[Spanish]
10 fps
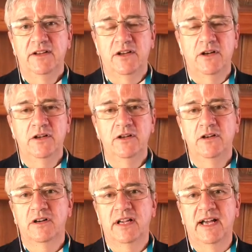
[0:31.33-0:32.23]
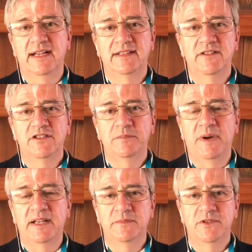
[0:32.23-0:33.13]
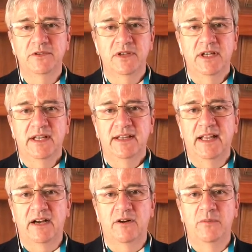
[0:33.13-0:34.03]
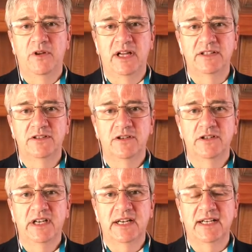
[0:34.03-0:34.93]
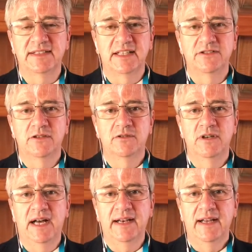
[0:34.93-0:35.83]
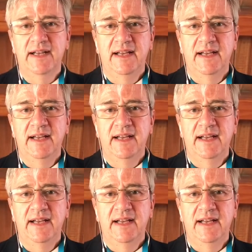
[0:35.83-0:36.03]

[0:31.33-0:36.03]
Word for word: todo lo que han sido espasmos de acomodación, el cansancio ocular,